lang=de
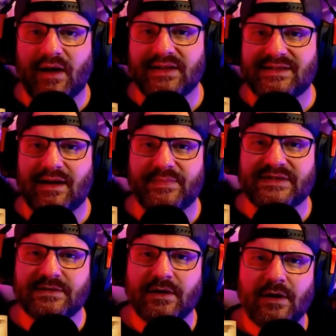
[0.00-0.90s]
an
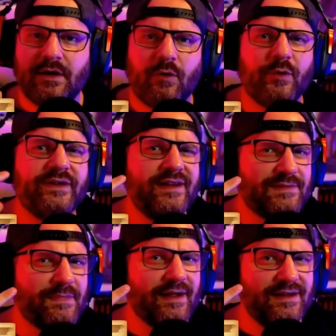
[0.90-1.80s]
Subs. Und nicht
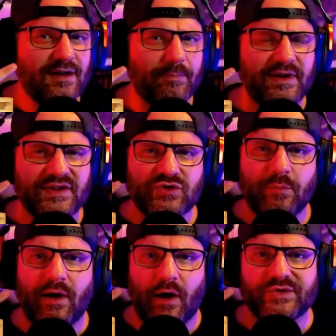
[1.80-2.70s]
mal ich habe mir die
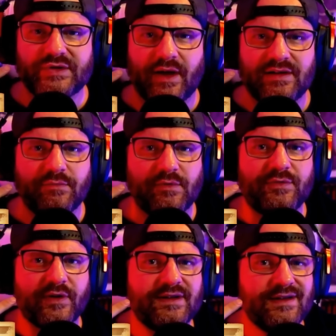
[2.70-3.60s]
Summe ausgerechnet, wie viel ich
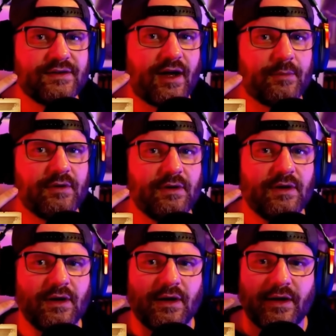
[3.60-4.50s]
verdient habe.
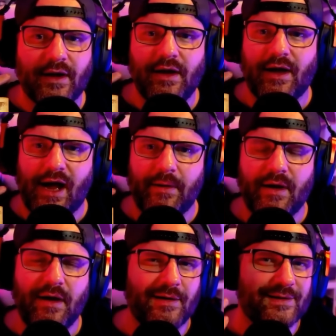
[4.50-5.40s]
Ja,
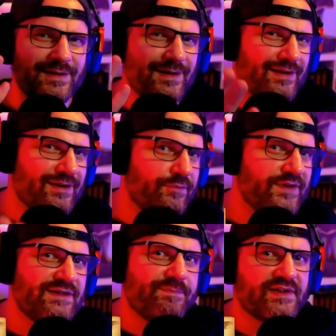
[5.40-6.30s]
aber
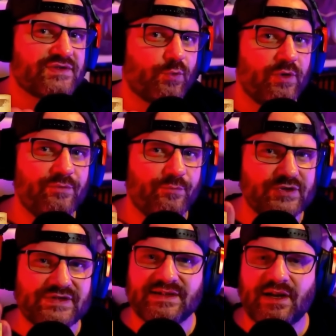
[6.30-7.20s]
gewisse Person
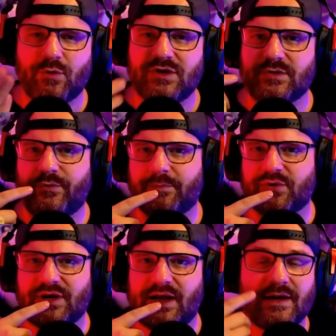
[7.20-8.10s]
wusste natürlich sofort
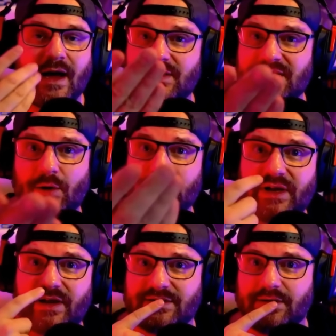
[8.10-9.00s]
Bescheid, hatte das
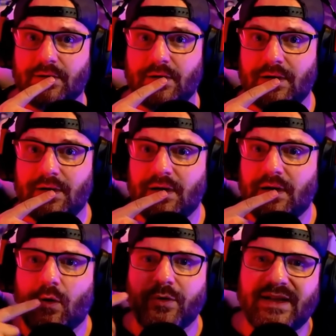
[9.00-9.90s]
ausgerechnet.
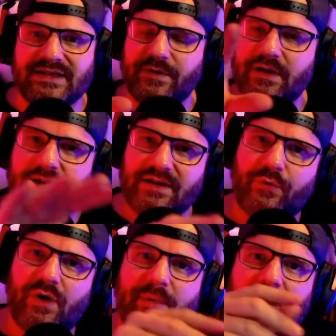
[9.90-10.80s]
Und deswegen hatte ich
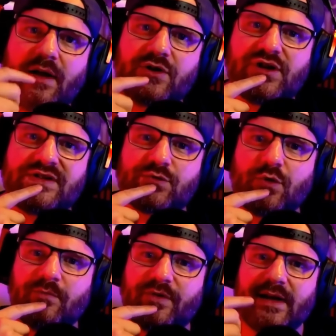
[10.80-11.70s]
vorher aber keinen
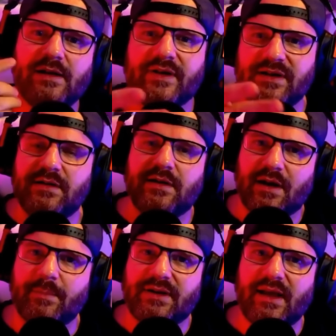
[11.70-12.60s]
Shitstorm, weil wenn ich hinterher
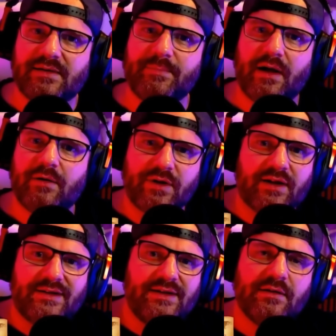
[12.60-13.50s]
damit Geld mache oder
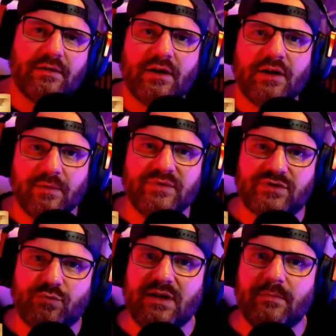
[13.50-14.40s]
kriege im
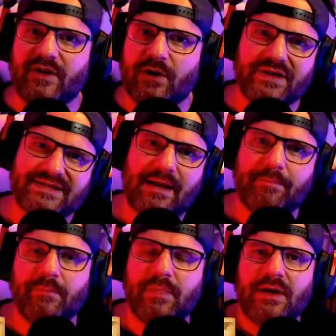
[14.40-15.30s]
Stream, wenn Leute subben,